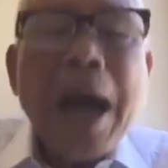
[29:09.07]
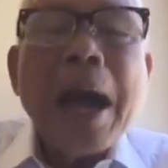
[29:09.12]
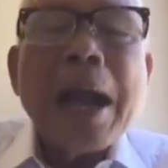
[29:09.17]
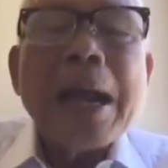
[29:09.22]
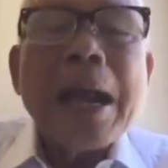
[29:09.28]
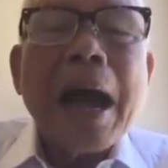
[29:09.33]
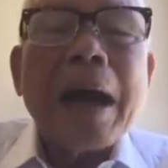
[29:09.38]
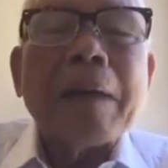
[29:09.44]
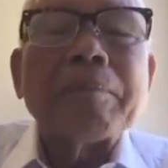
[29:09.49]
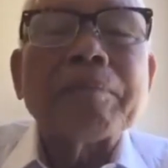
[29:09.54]

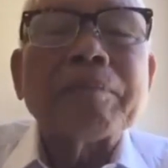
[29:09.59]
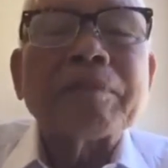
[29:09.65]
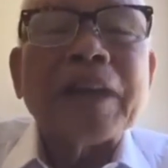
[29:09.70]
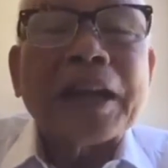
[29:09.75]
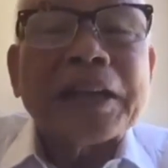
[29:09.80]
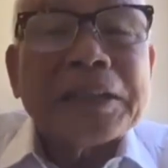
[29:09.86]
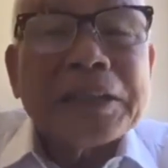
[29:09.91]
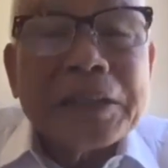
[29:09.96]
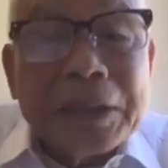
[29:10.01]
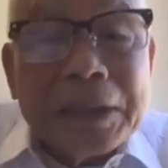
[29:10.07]
làm
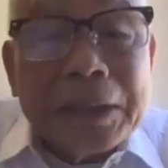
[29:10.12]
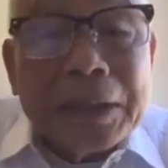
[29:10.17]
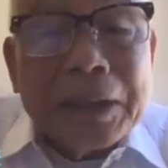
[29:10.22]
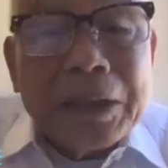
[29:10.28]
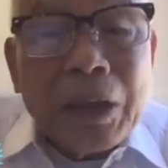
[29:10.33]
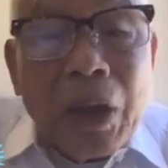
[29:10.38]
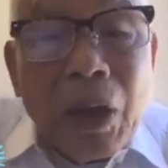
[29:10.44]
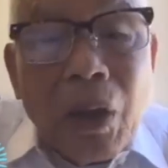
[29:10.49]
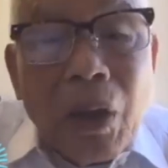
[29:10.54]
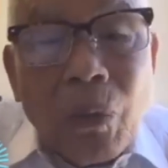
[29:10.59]
ranh giới
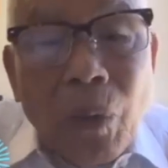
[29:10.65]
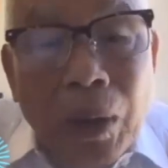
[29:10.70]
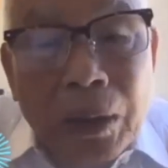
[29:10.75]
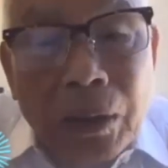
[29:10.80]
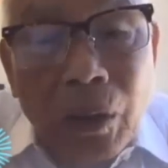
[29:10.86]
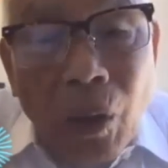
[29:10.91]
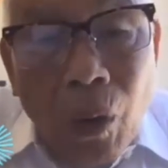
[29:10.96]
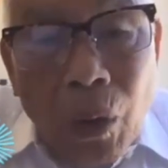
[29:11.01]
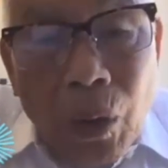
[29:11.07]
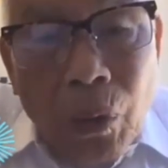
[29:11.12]
quân
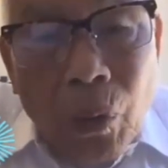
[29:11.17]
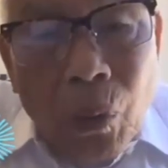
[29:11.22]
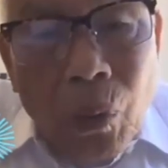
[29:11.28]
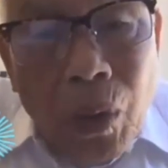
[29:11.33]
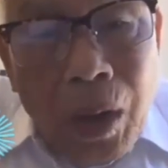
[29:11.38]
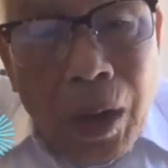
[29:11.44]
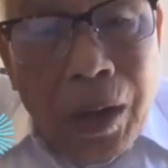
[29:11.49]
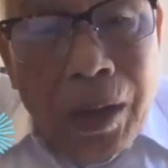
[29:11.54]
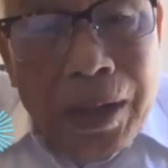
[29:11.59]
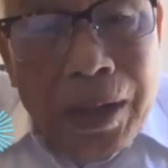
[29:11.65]
đội của